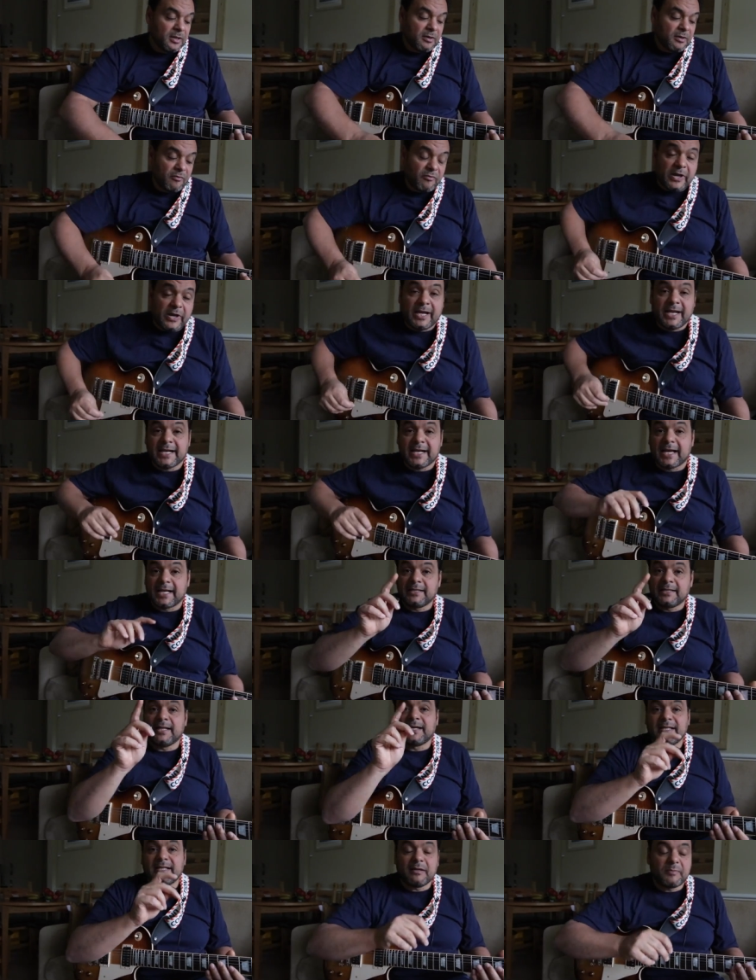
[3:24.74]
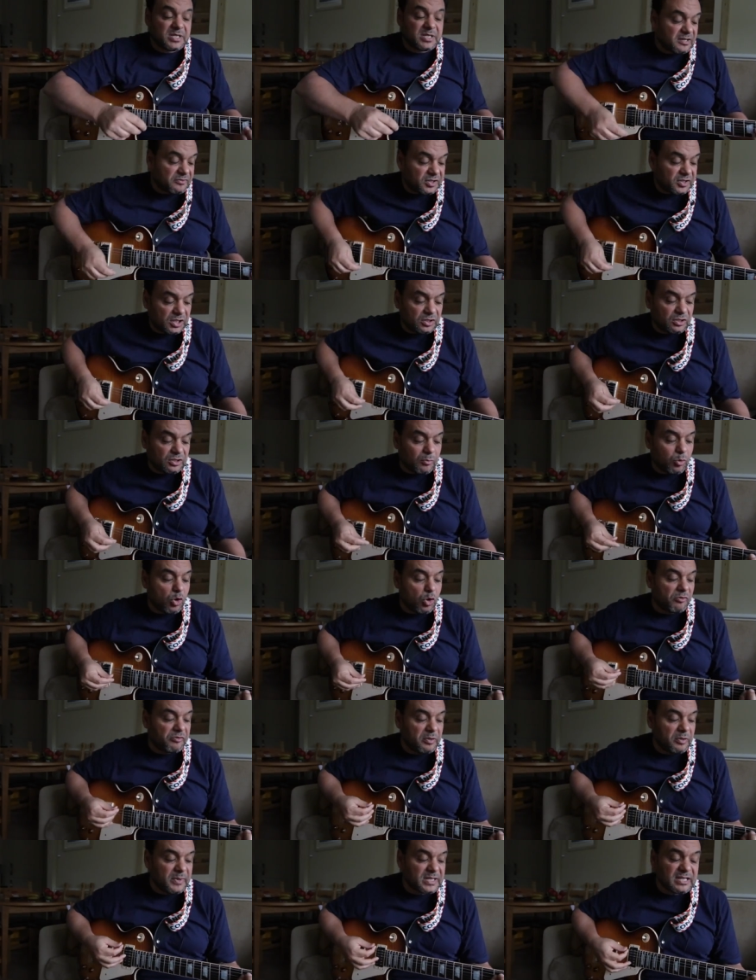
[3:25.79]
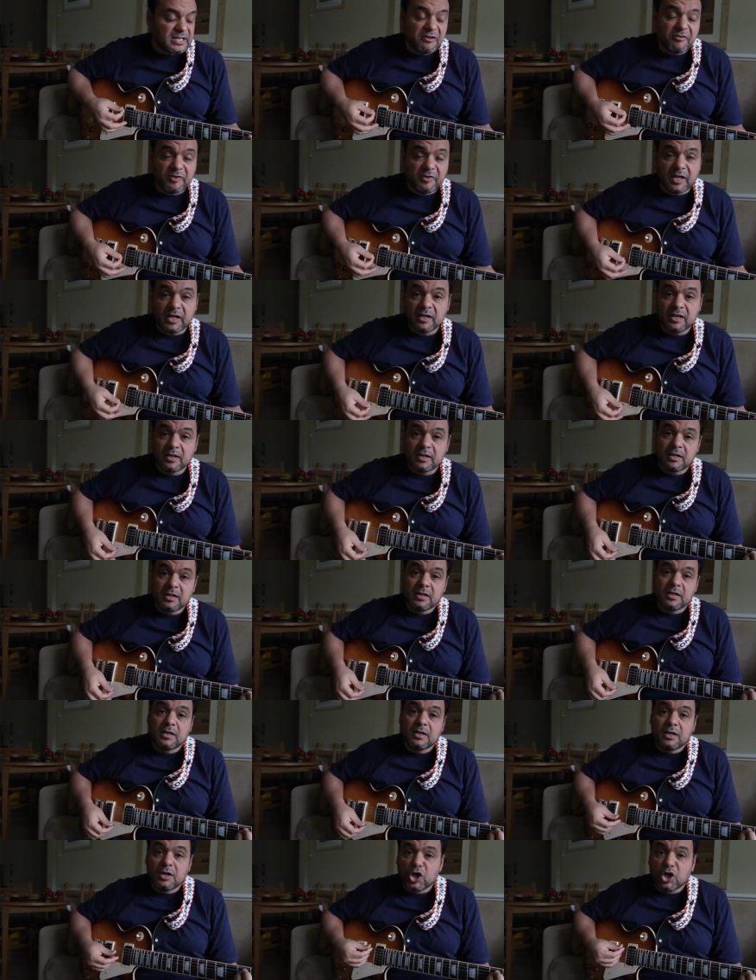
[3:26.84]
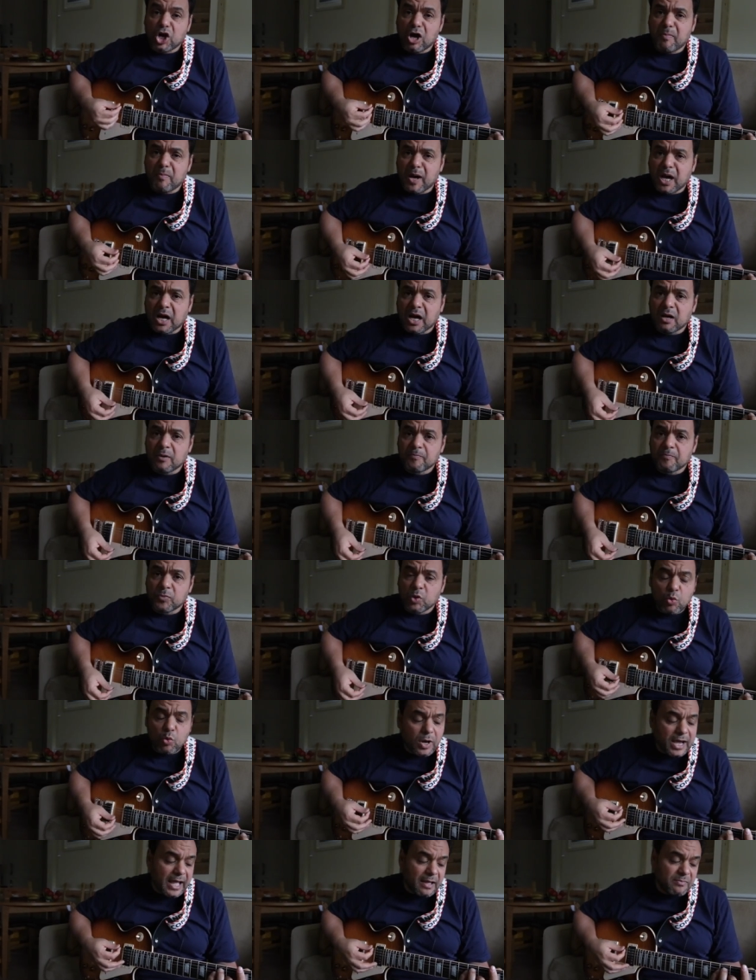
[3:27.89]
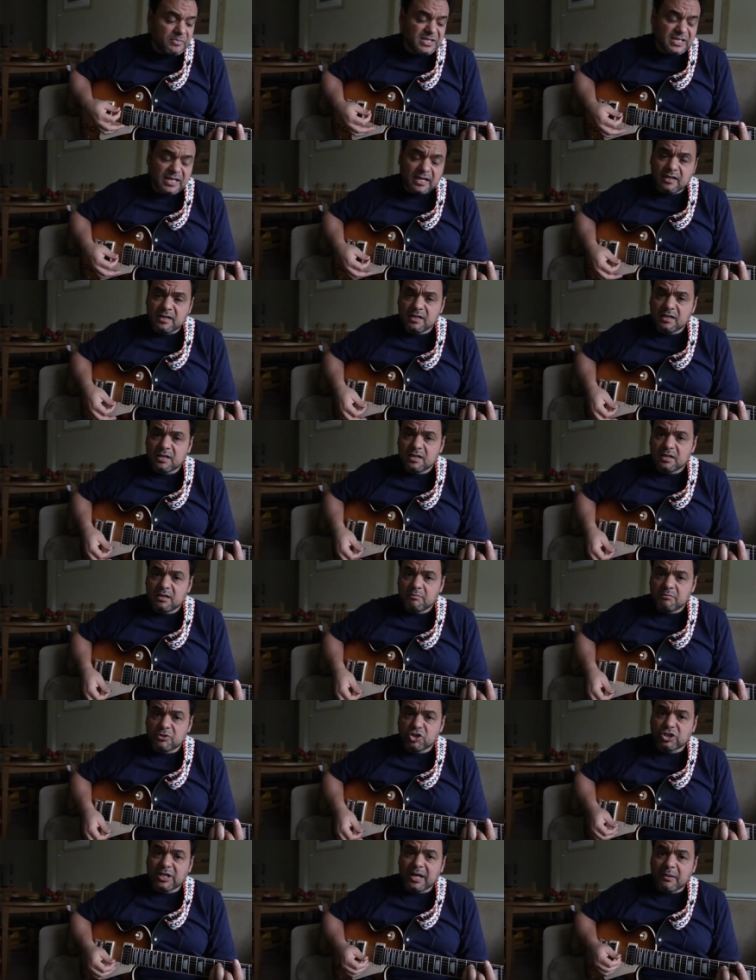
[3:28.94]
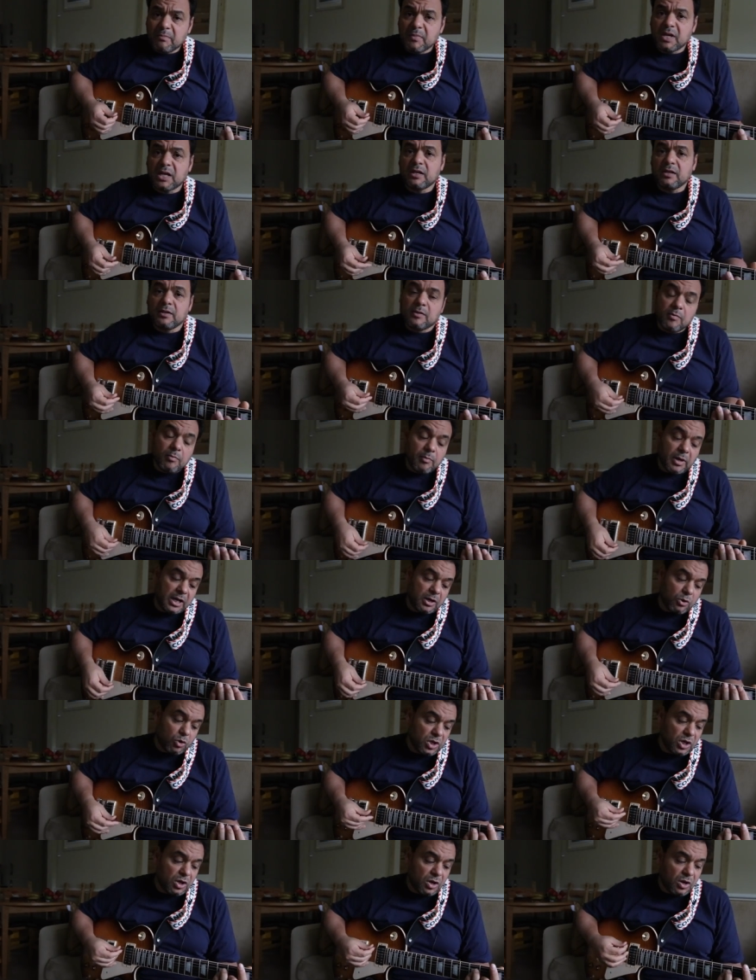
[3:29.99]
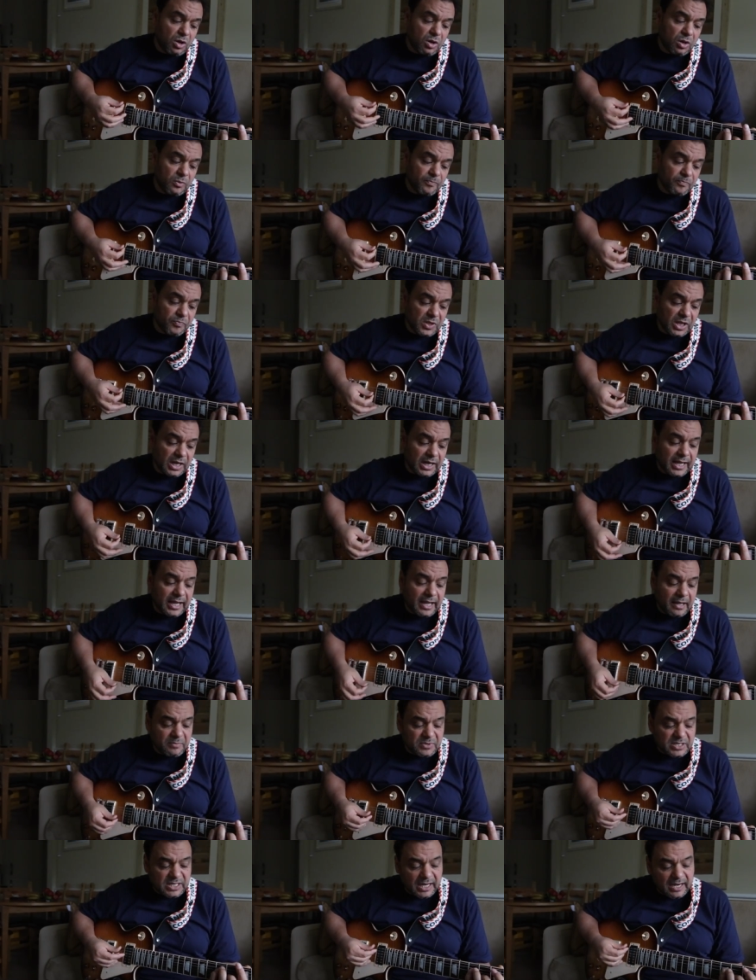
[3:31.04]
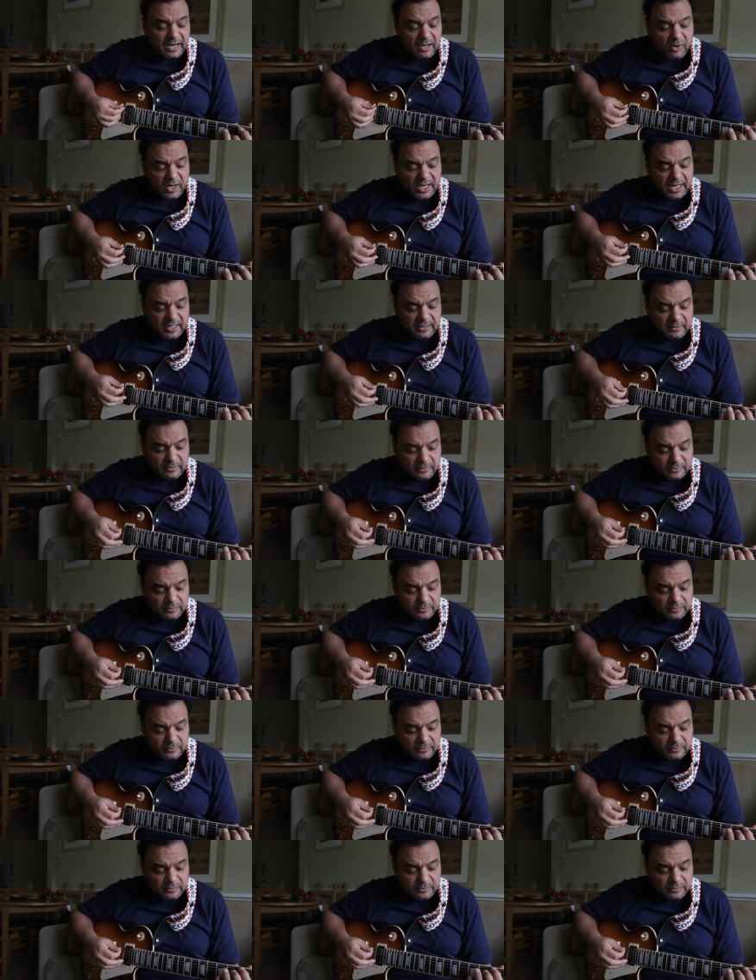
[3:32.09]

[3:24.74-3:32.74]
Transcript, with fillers: فاحنا خدنا كده مسافتين طب هو في مسافه رابعه وخمسه مش تامه ما احنا قلنا اه الخمسه لو انا